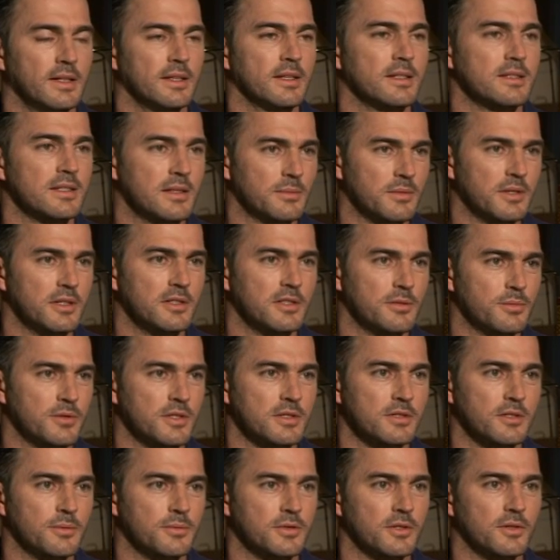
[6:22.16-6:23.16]
ja sam kiedyś
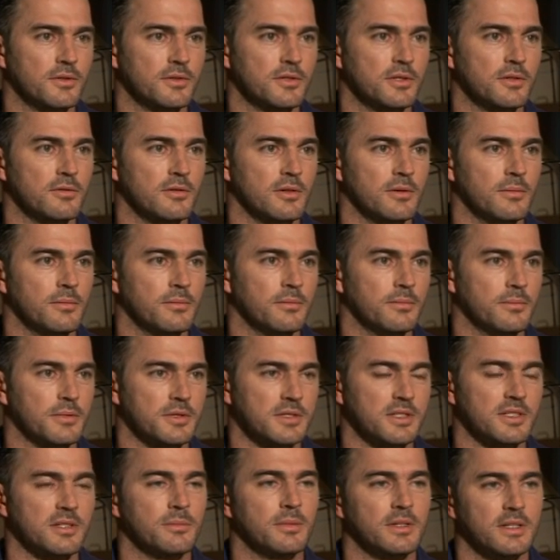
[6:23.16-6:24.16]
przez to przechodziłem.
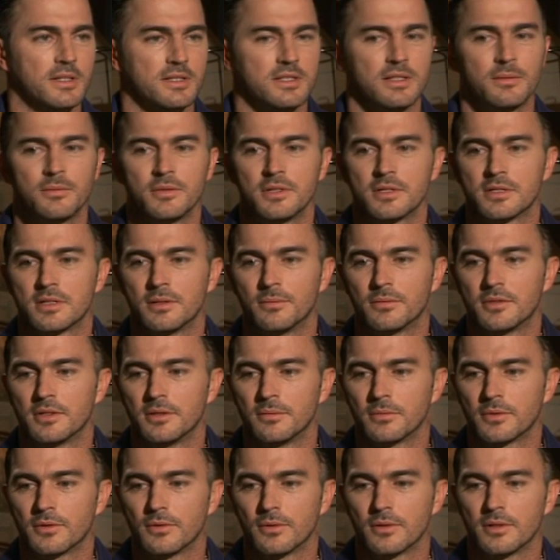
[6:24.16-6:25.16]
Poza tym ja tak samo jestem
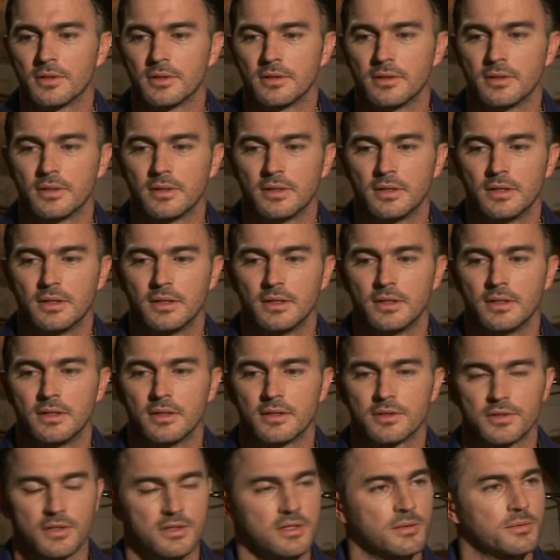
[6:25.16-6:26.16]
tym, który
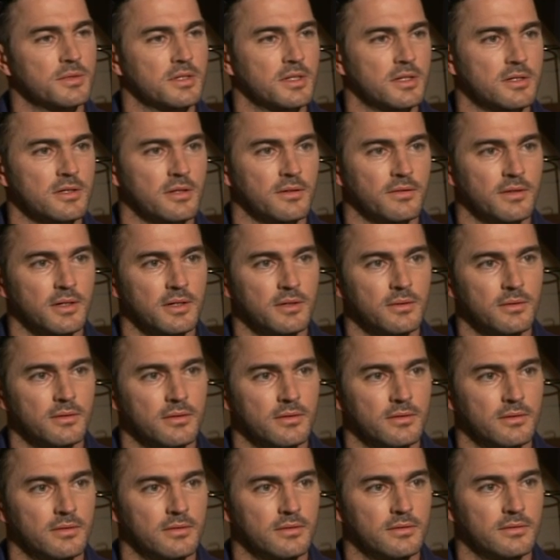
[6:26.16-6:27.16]
czasem skiksował,
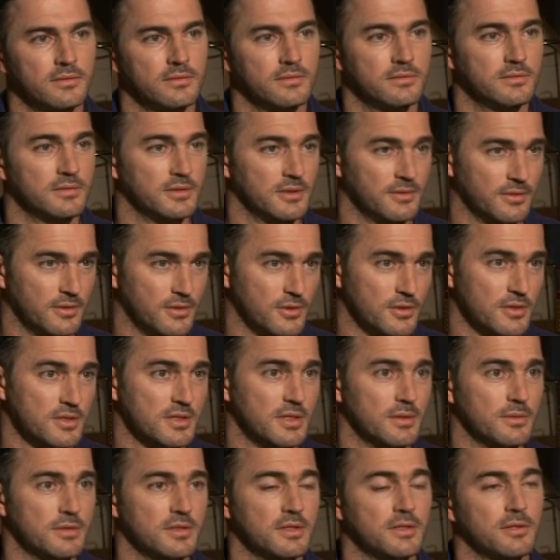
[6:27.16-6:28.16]
nie
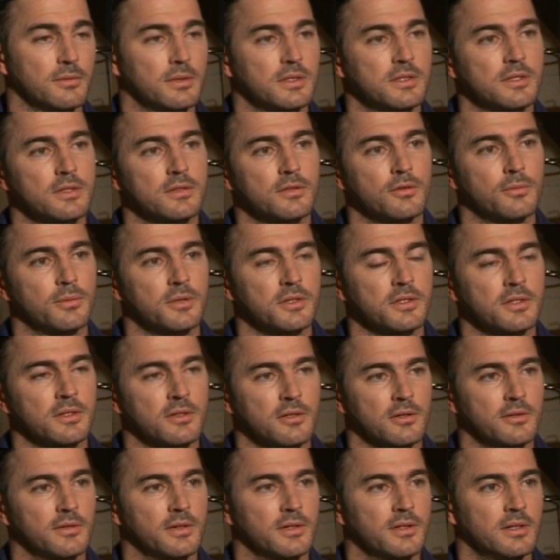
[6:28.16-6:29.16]
wykorzystał sytuacji
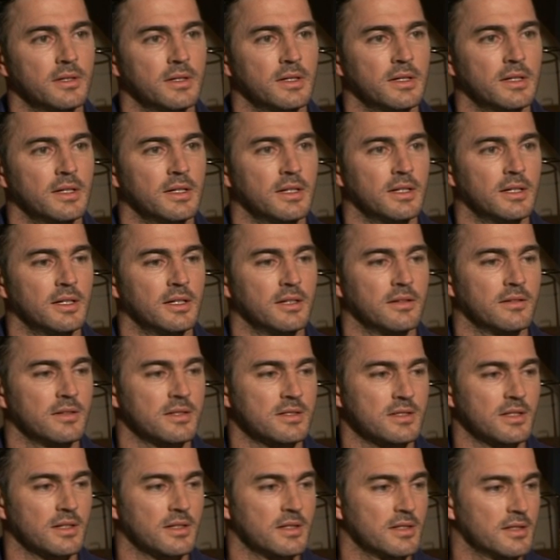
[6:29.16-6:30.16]
stuprocentowej, mhm.
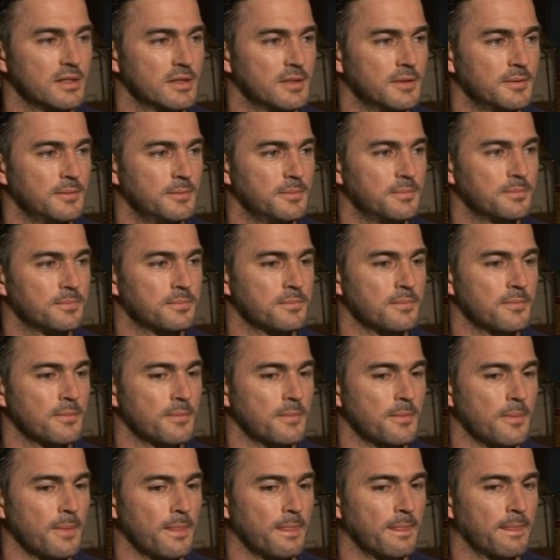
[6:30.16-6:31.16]
więc takie
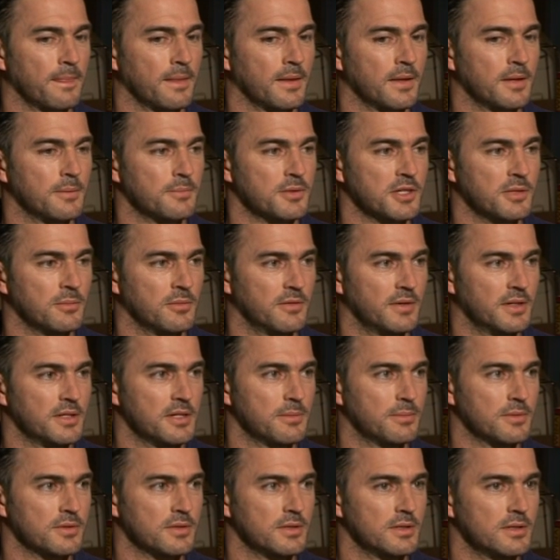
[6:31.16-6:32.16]

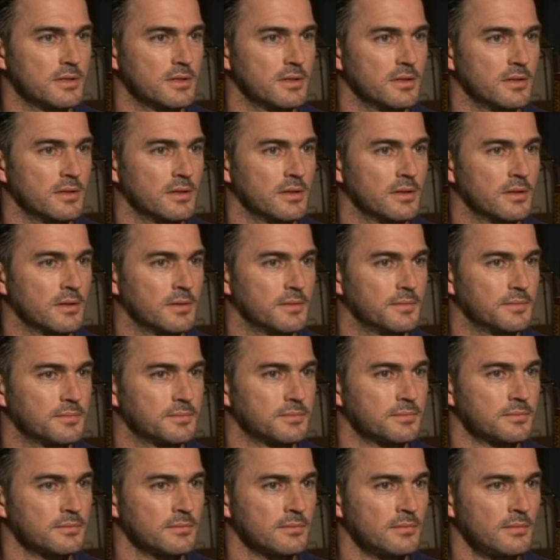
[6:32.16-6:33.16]
przyjmowanie pozycji
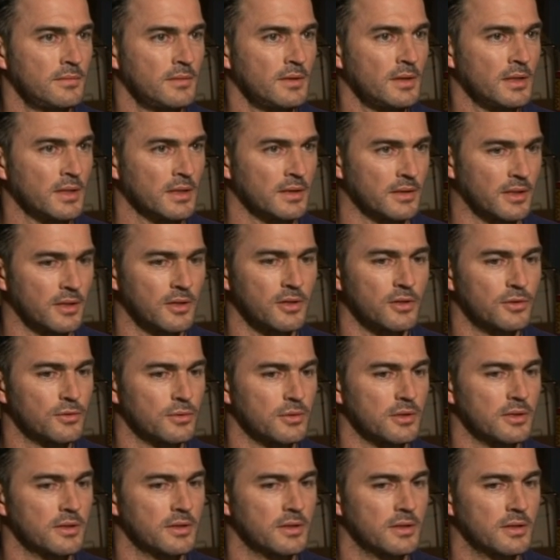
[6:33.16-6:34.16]
tego,
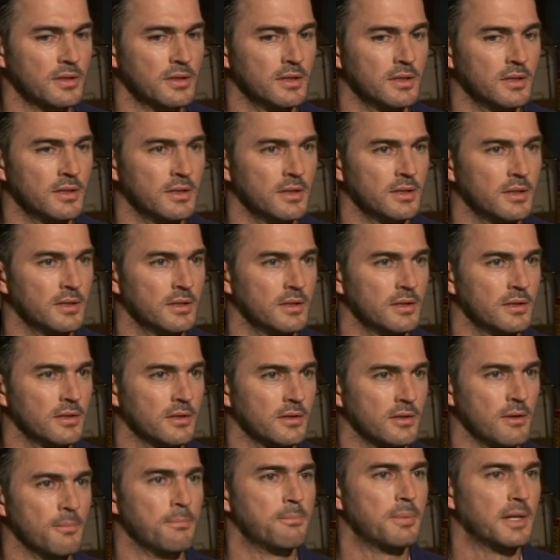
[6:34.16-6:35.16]
który
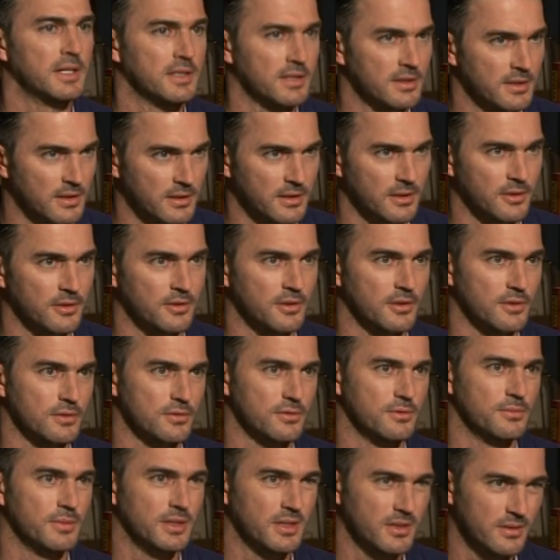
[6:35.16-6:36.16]
kompletnie tego nie
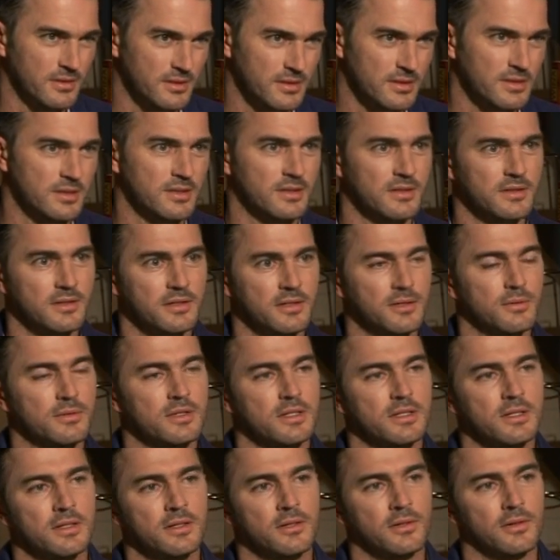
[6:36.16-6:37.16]
rozumie, no jest
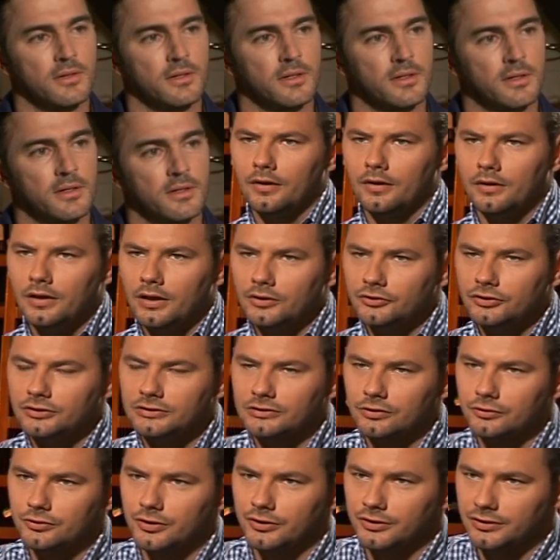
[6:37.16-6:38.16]
nieuzasadnione. Jak
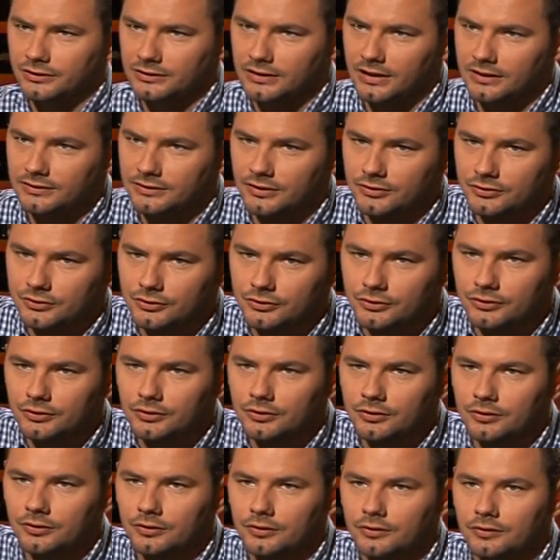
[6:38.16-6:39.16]
często się nie zgadzasz
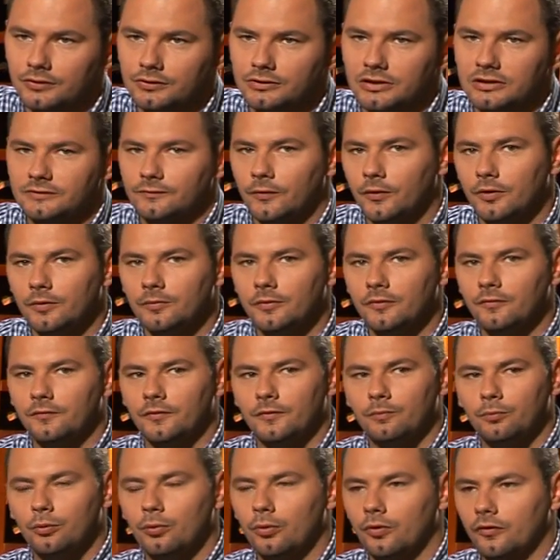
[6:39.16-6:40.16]
y, ze swoimi
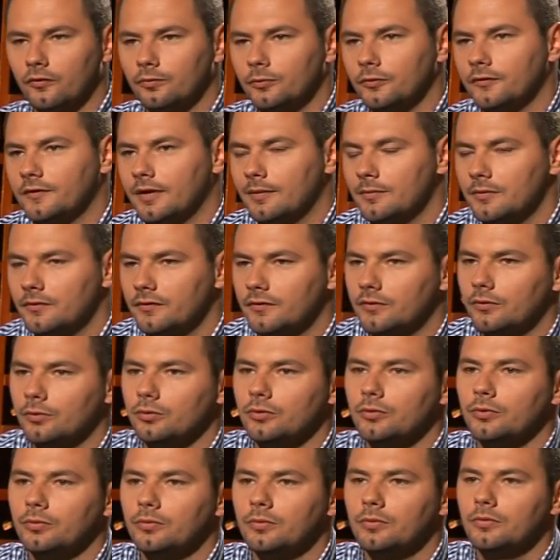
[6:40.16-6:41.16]
współrozmówcami w
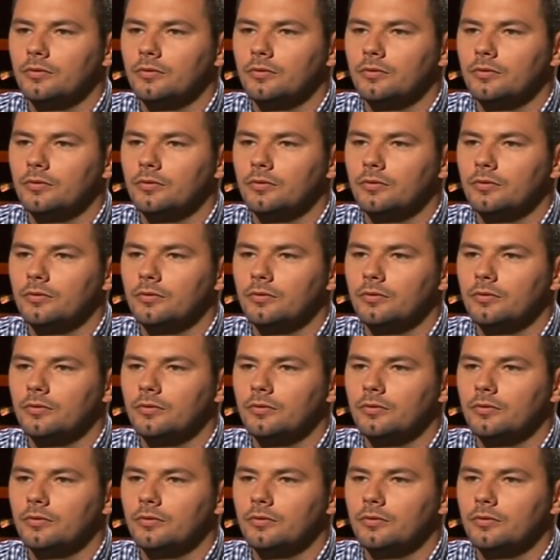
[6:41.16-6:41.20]
studiu?